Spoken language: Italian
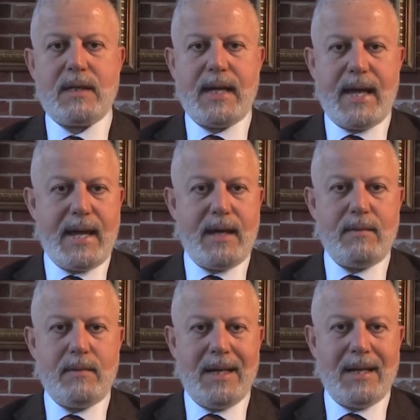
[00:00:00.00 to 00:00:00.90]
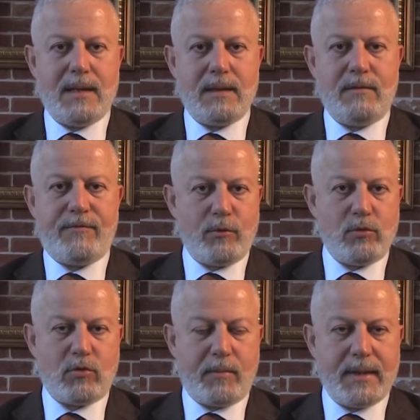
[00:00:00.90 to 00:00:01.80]
che è il, il
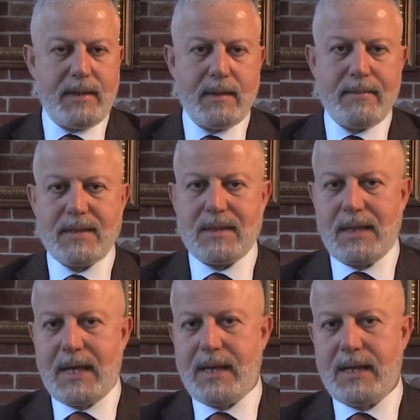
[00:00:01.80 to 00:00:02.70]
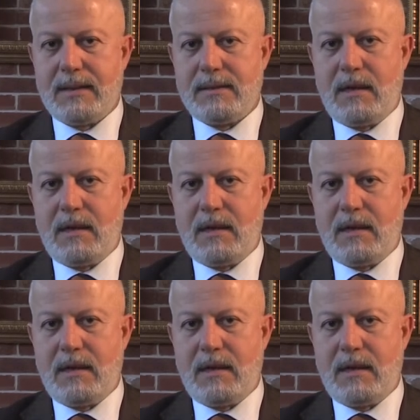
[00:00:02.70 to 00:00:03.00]
frutto praticamente della,